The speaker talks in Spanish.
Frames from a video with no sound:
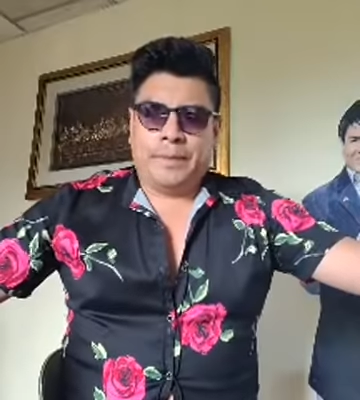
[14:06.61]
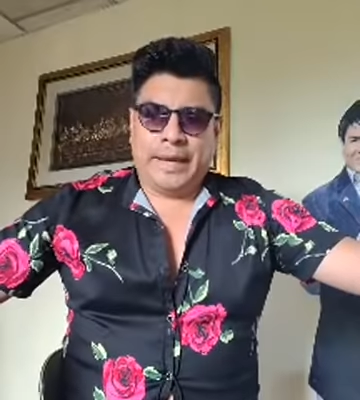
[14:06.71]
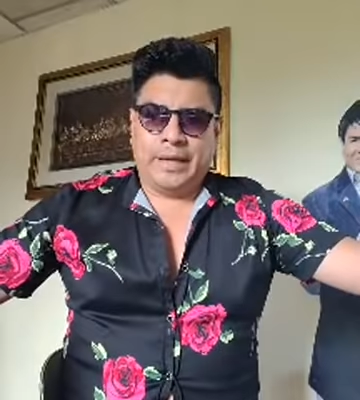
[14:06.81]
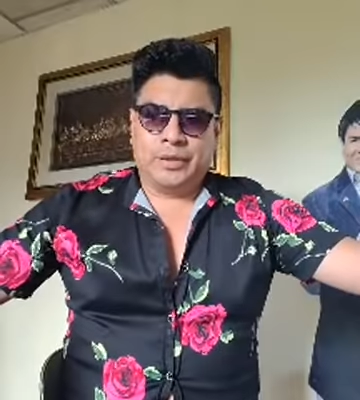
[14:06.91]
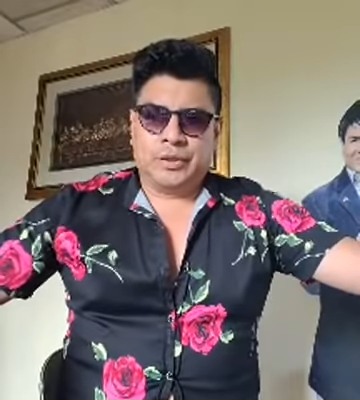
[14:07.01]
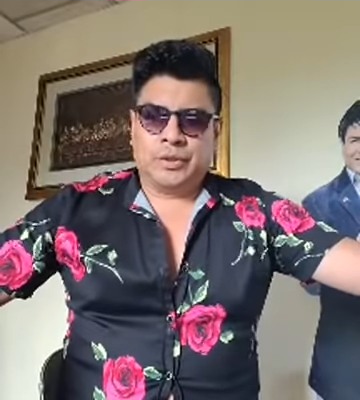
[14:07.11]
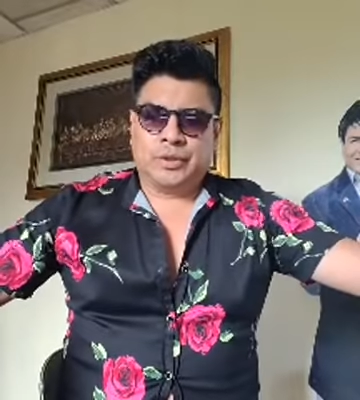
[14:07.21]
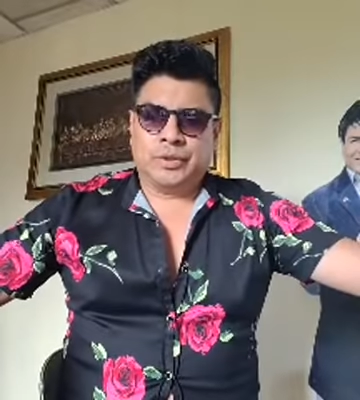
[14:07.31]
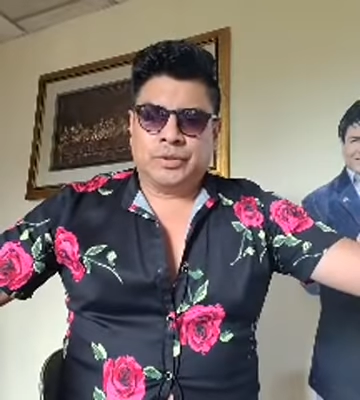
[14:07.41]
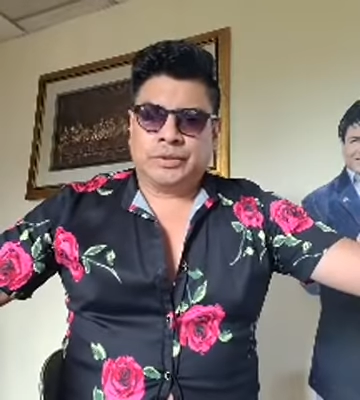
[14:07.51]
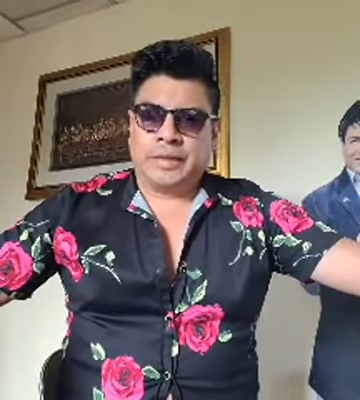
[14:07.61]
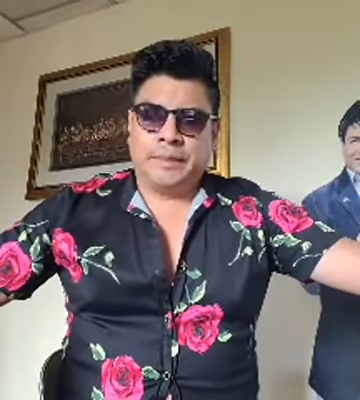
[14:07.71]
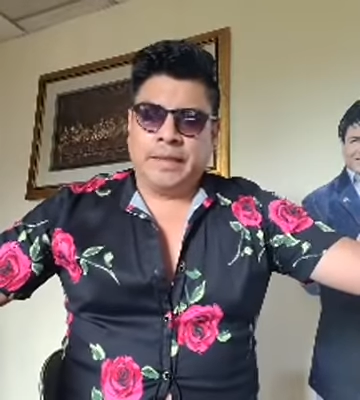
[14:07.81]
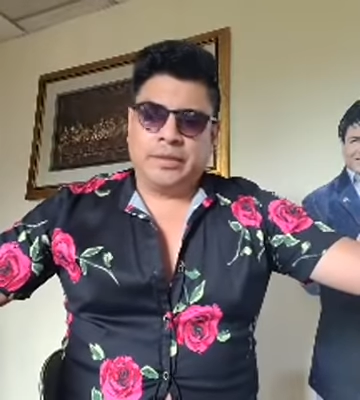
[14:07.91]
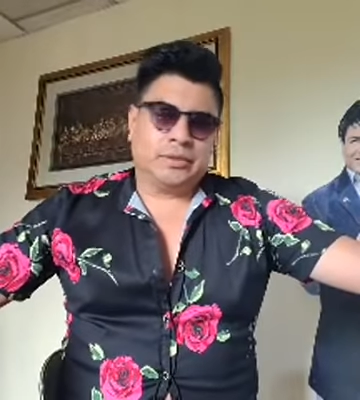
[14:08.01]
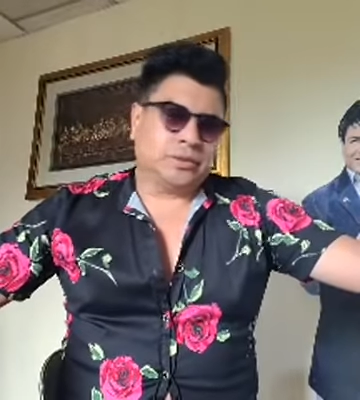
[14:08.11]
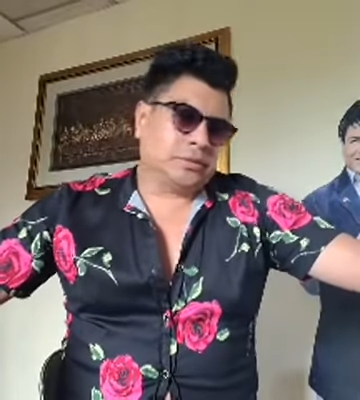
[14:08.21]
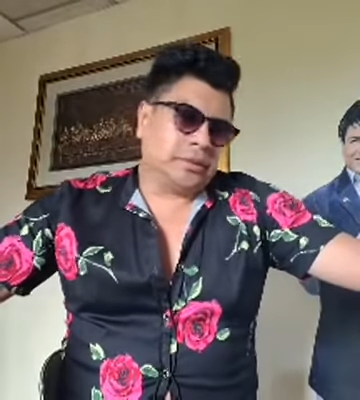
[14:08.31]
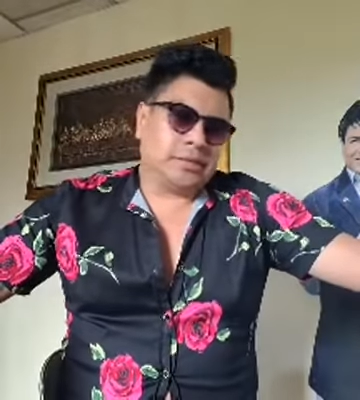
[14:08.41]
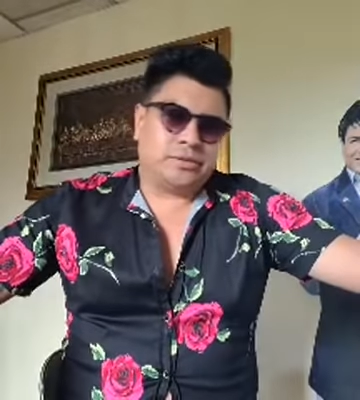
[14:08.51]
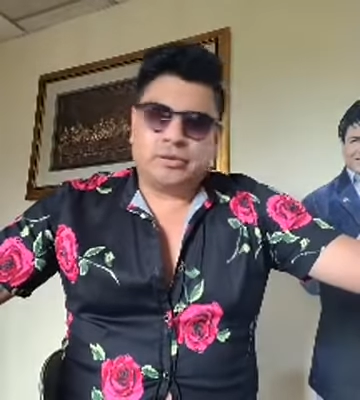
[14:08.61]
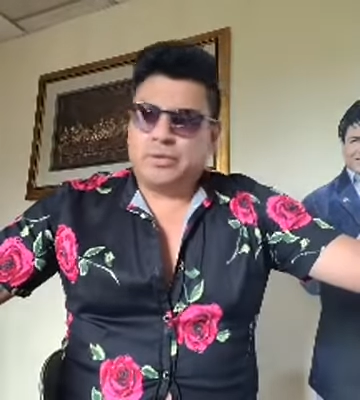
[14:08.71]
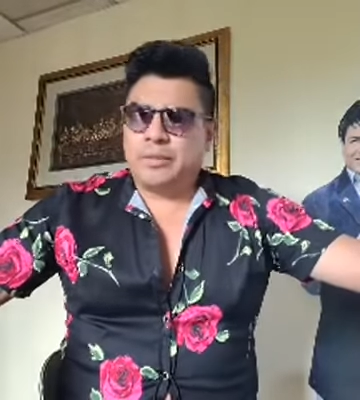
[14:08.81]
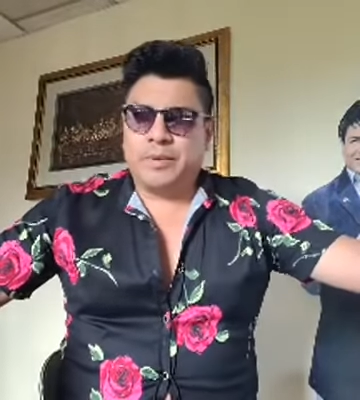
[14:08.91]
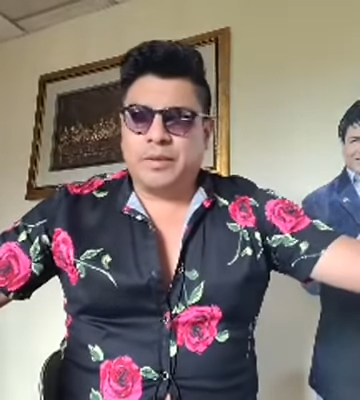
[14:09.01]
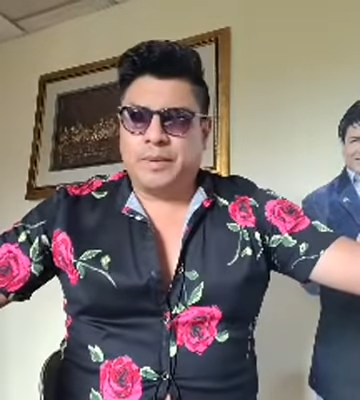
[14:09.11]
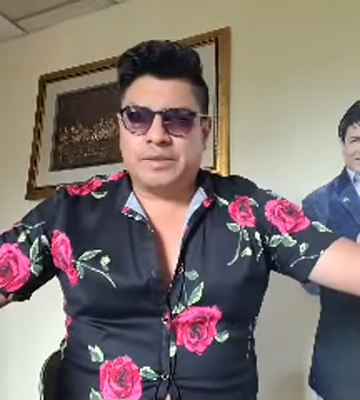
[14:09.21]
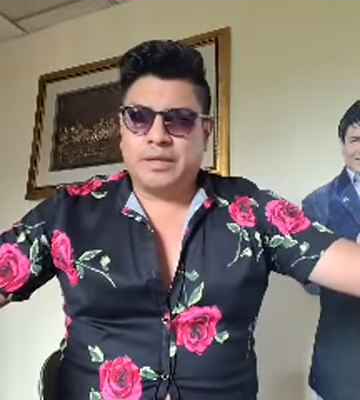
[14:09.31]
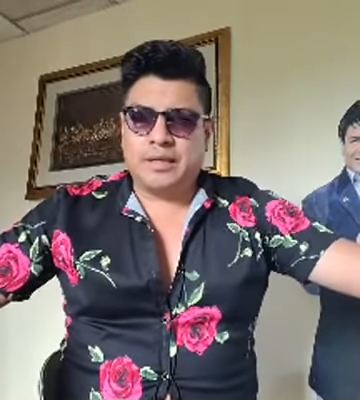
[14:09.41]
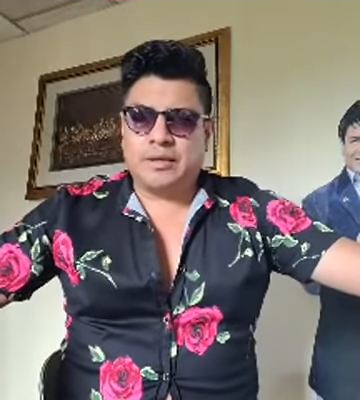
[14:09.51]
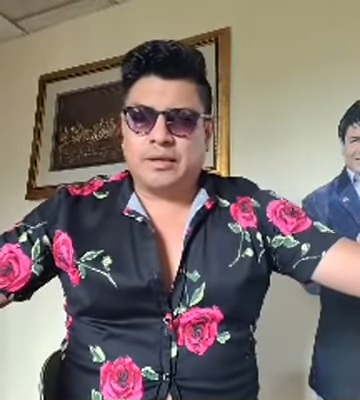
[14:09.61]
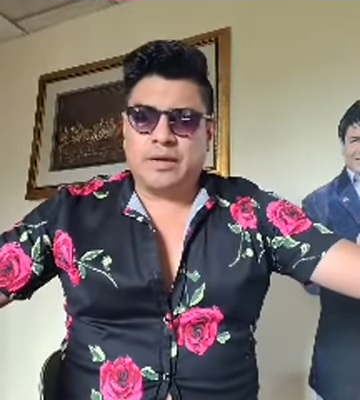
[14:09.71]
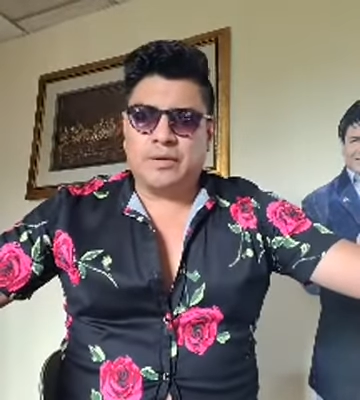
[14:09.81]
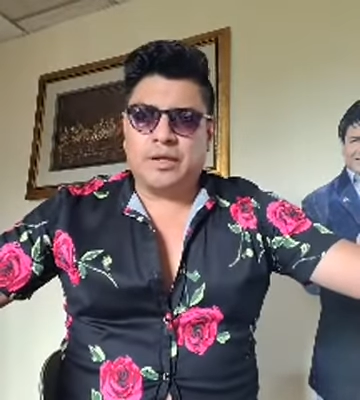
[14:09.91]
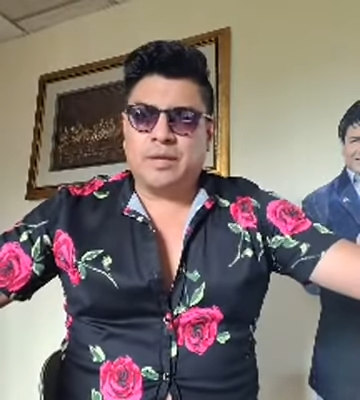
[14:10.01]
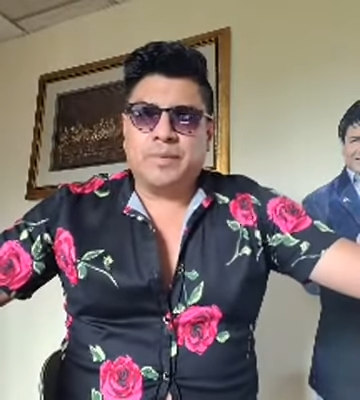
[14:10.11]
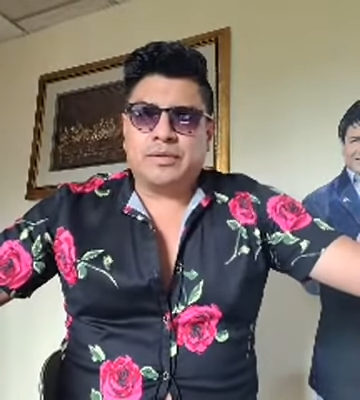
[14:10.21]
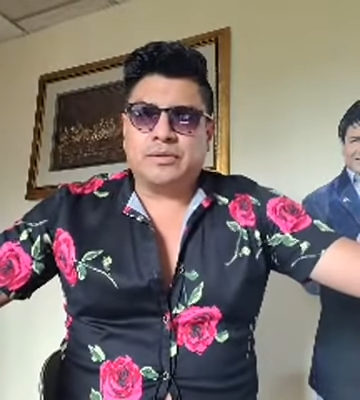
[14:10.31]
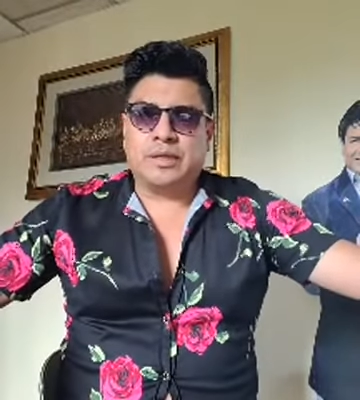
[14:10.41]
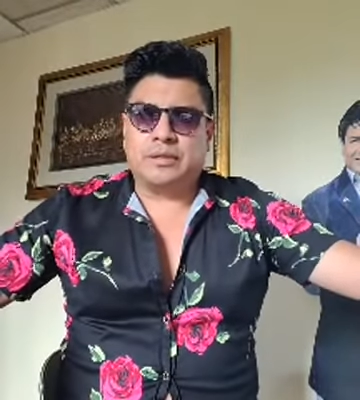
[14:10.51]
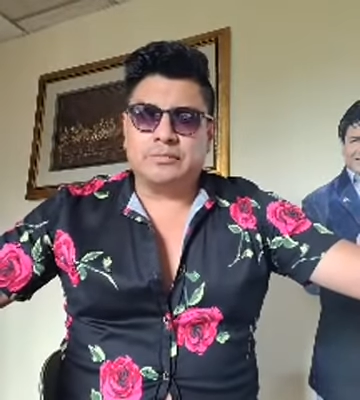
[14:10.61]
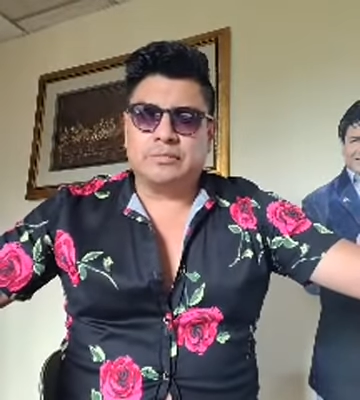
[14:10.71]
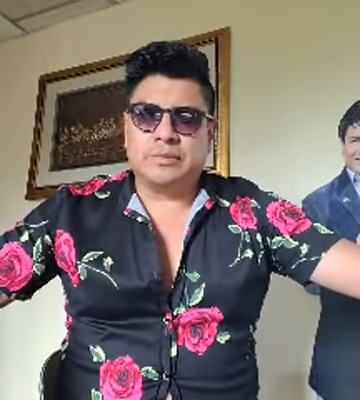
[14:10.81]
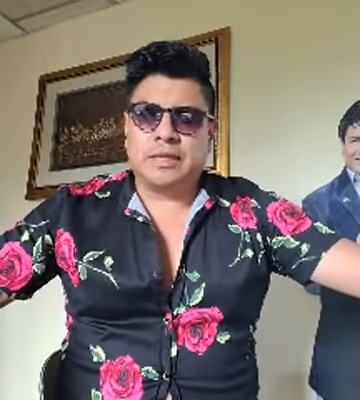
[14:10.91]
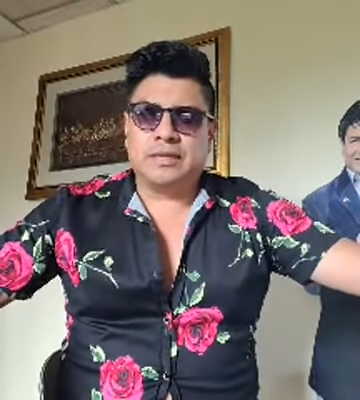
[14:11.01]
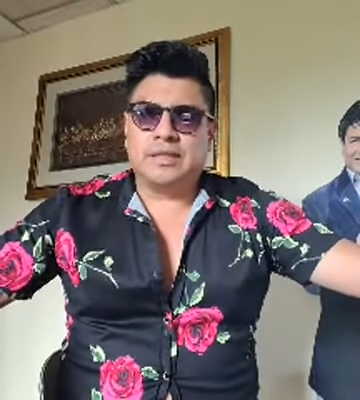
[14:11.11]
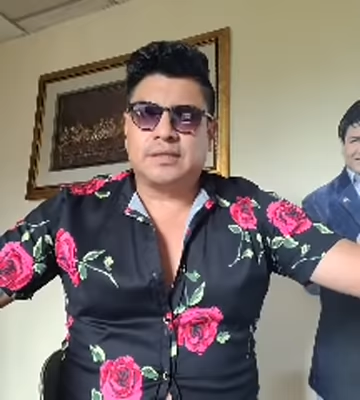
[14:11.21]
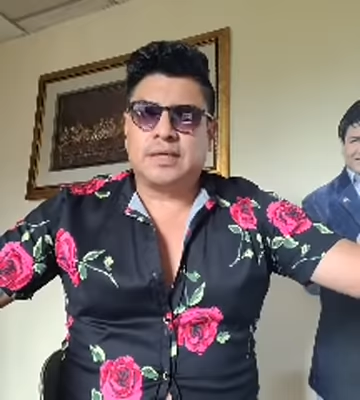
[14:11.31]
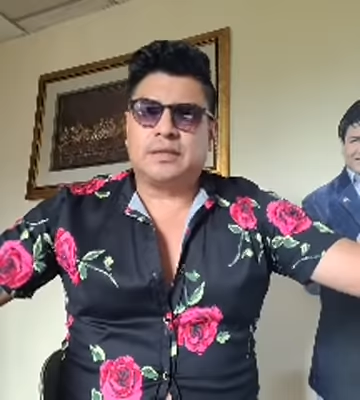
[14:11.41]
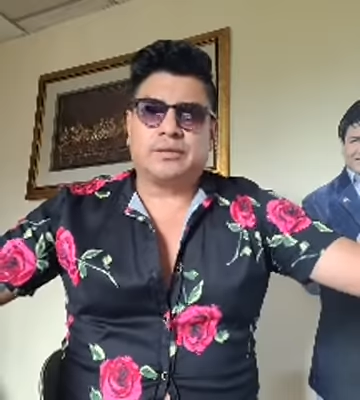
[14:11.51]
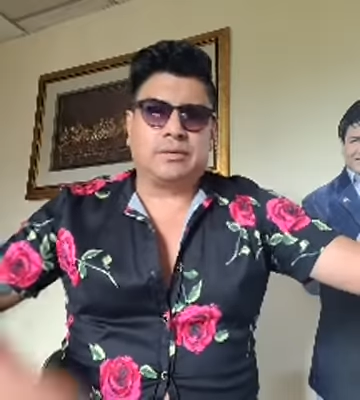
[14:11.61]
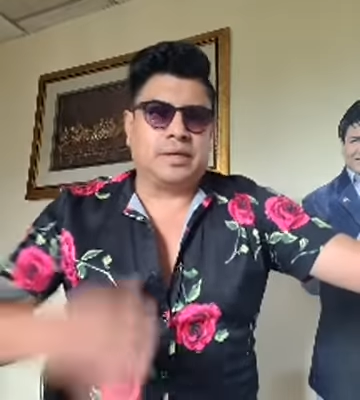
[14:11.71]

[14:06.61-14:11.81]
Pero repito, esto le puede pasar a, cualquier persona, nadie está exento.